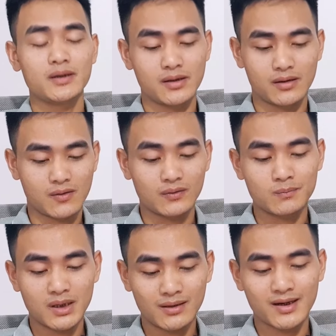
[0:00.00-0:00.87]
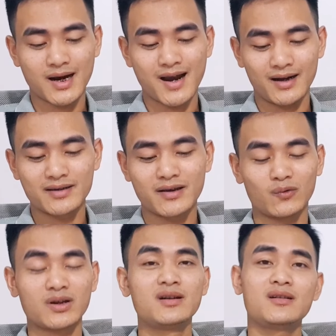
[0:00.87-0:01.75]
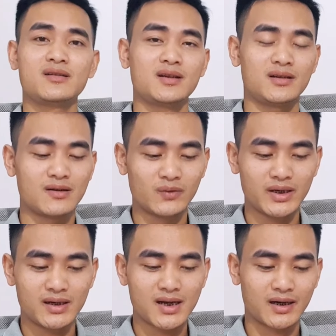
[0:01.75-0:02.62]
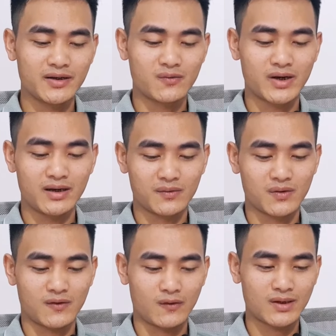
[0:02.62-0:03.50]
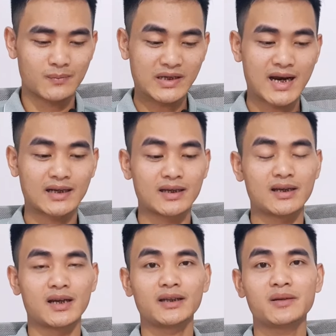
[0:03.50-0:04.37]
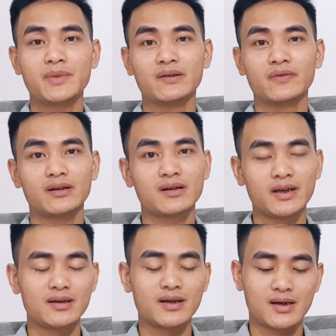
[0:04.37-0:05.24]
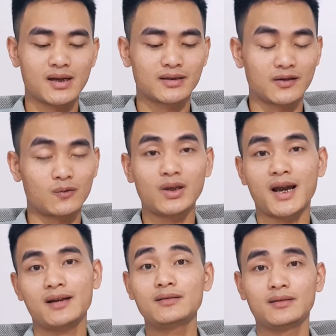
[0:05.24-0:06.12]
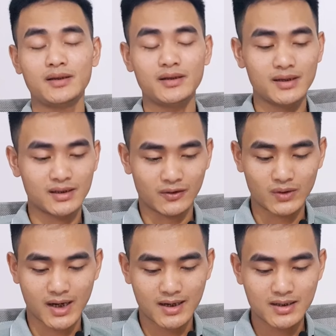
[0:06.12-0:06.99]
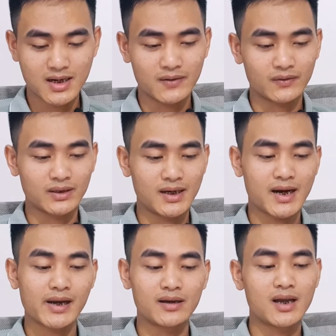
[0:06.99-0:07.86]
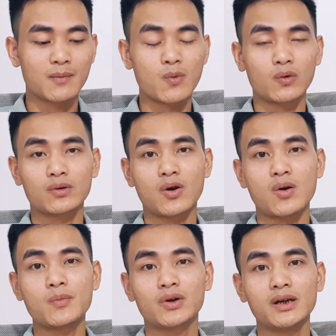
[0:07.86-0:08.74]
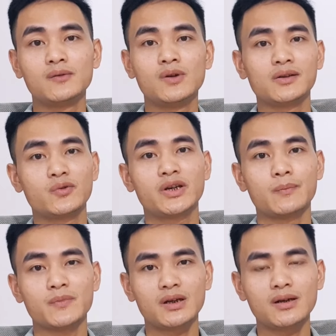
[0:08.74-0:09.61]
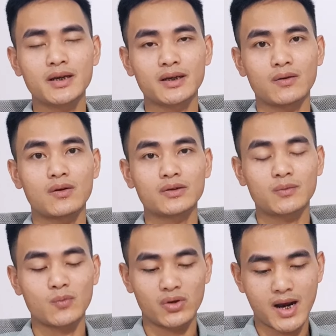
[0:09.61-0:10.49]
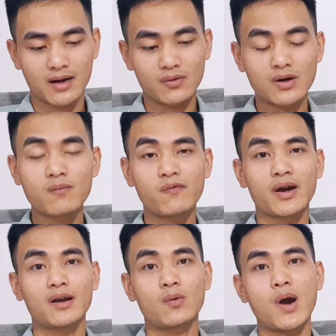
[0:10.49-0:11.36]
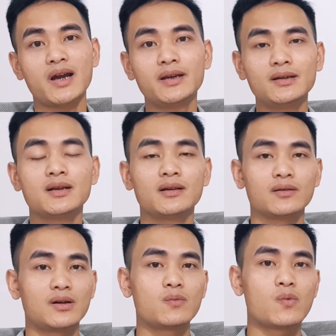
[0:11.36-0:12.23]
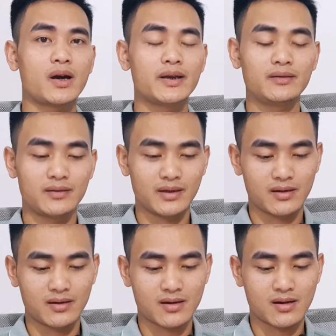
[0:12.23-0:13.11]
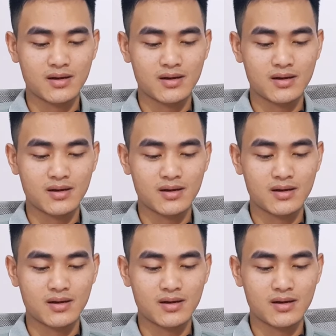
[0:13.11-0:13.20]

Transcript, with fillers: thì nó mất khá là nhiều thứ đầu tiên là cái điều kiện của nó tham gia thì cái tên miền phải được ít nhất là 6 tháng ít nhất là 6 tháng và thứ hai nữa là một có một cái lưu lượng truy cập nhất định nào đó trong một tháng nó không phải là quá ít nó không quá ít thì uh,